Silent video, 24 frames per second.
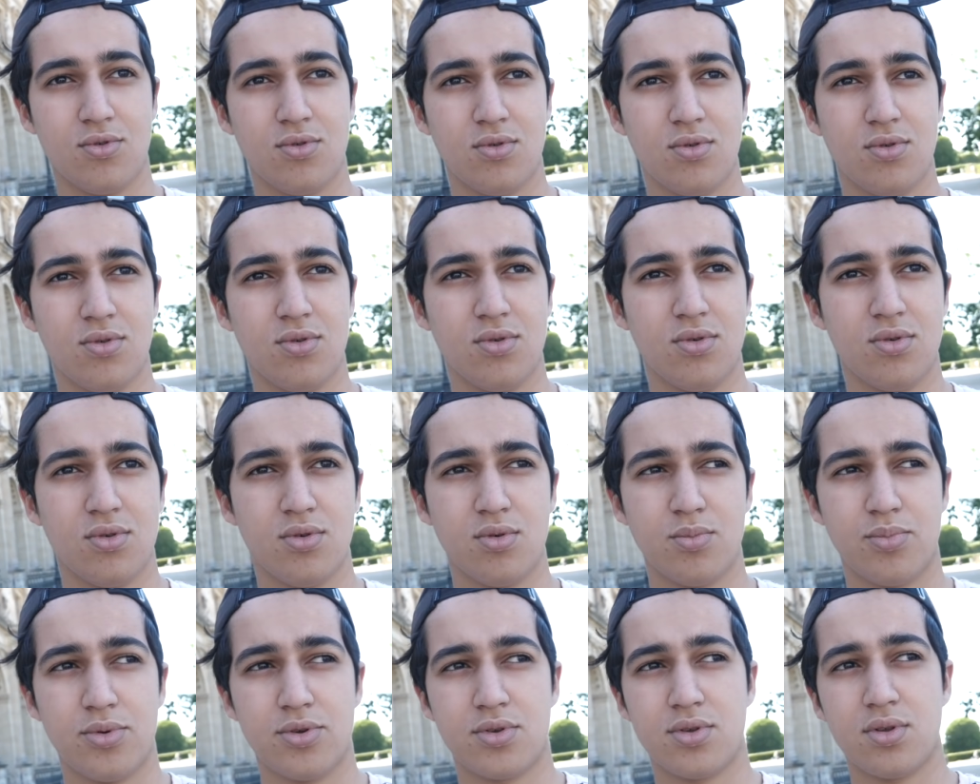
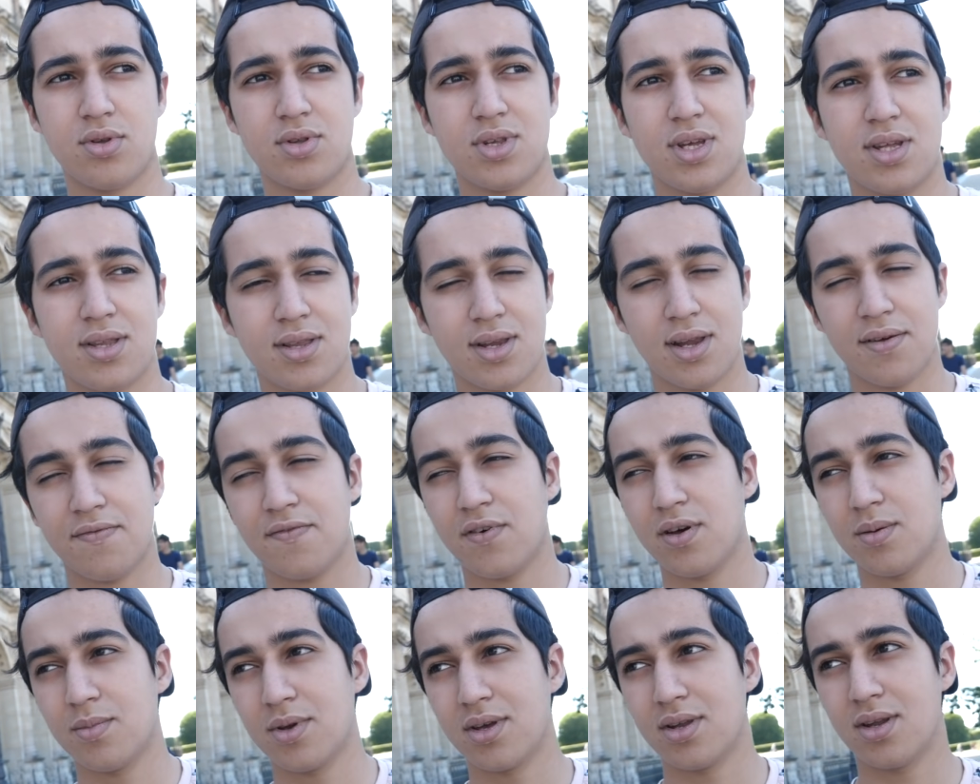وبلوس دوزان عندي لا
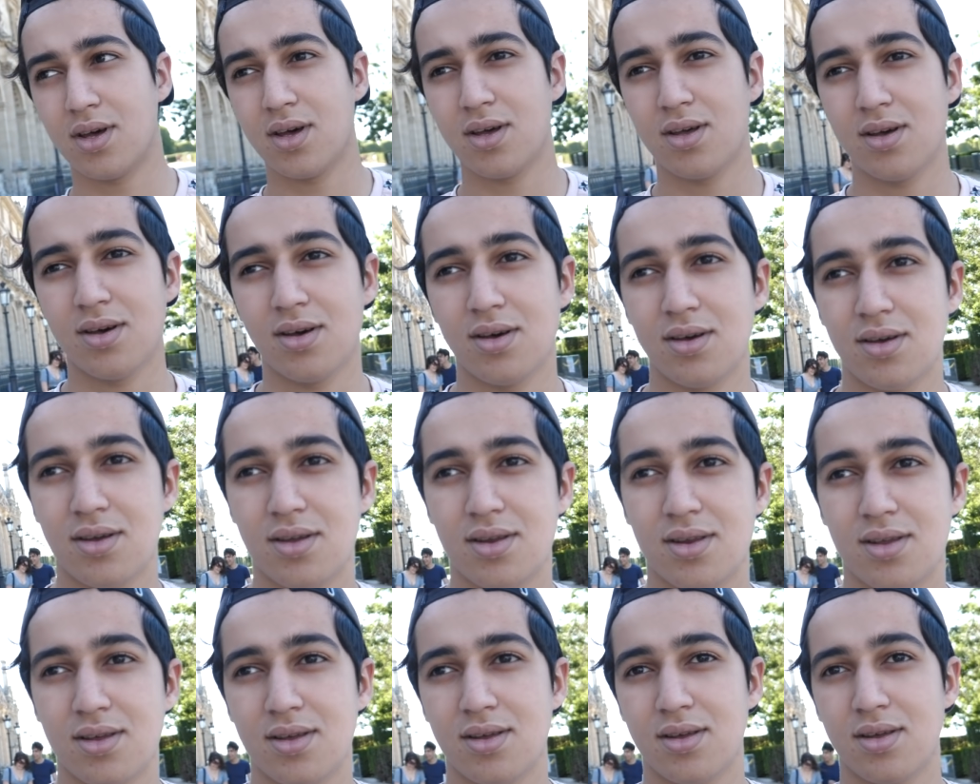فامي هنايا
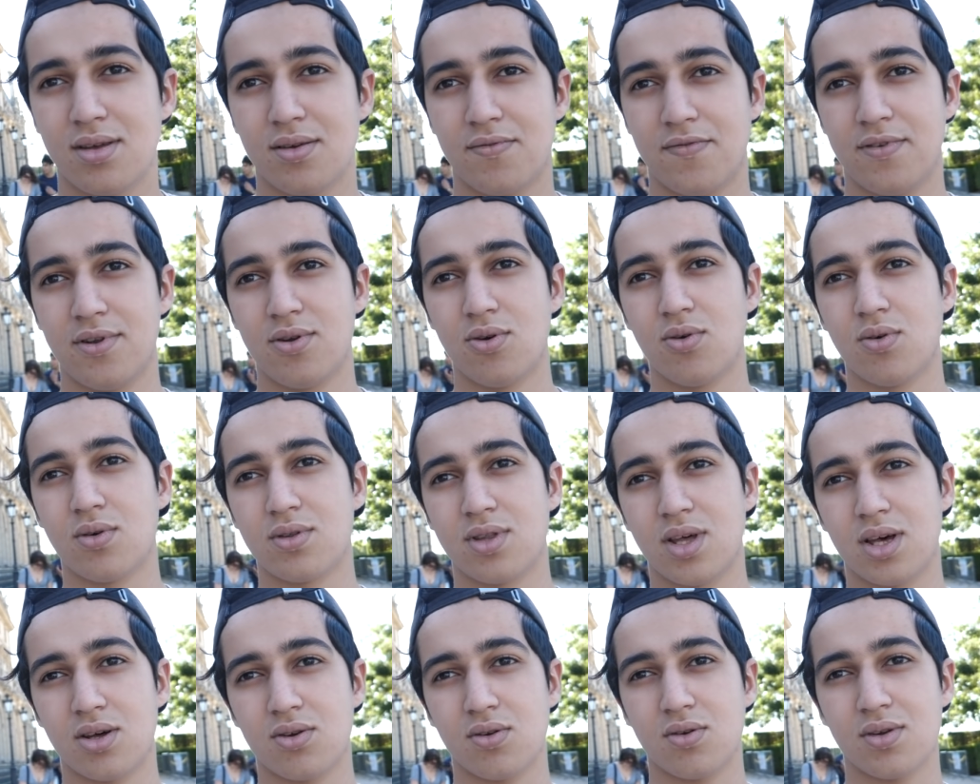يعني في الاول
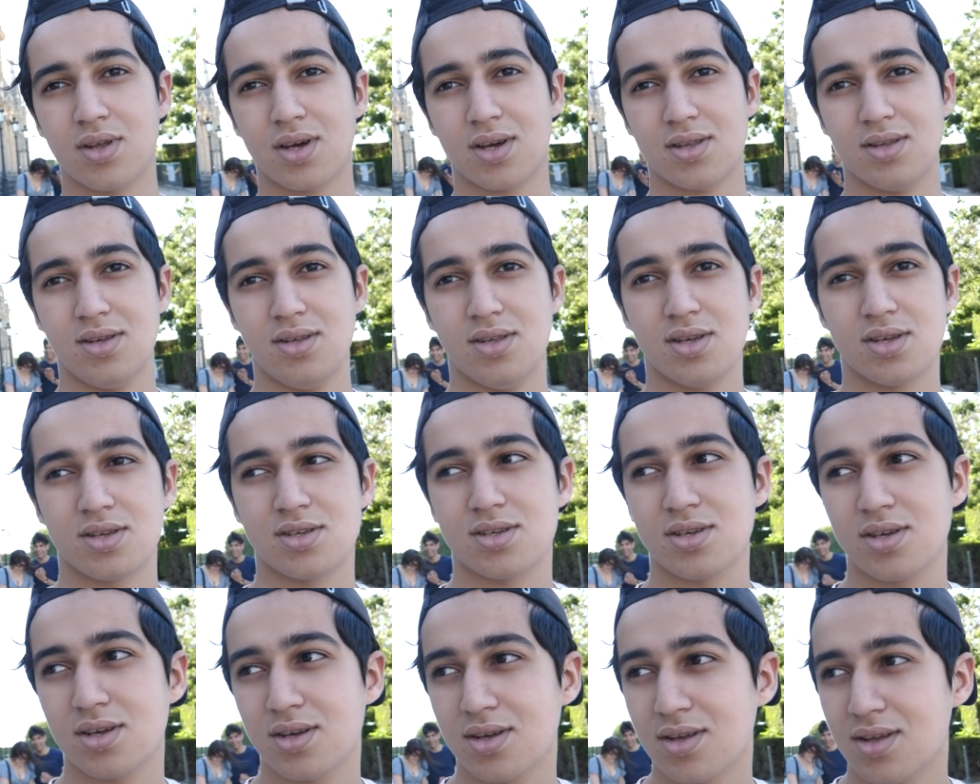ضروري
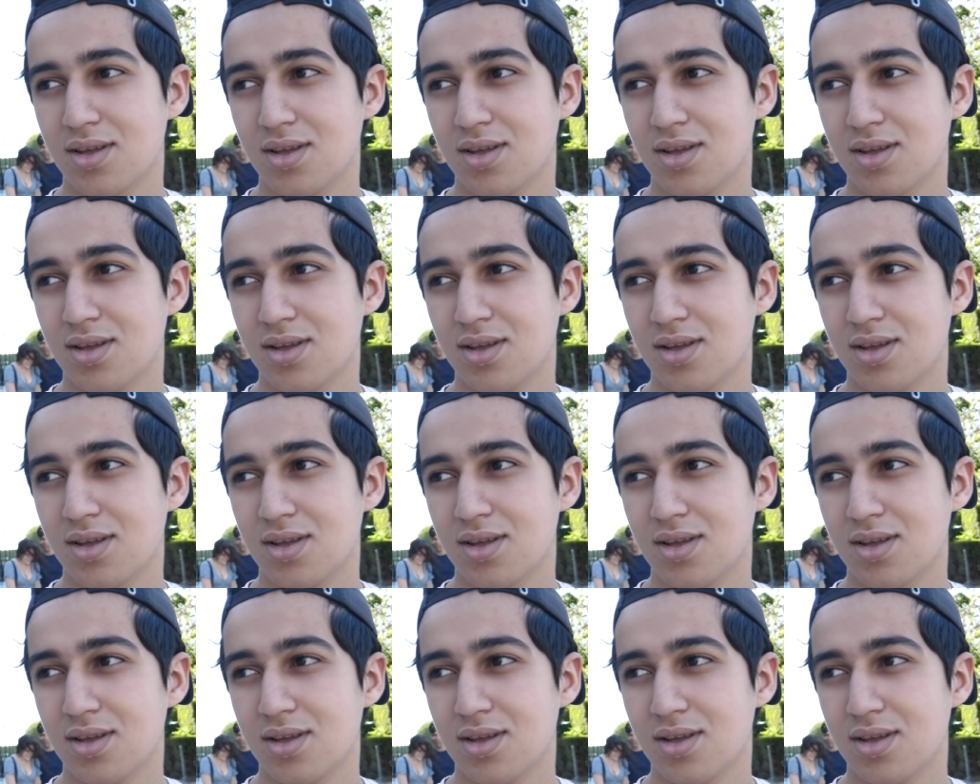كتحتاج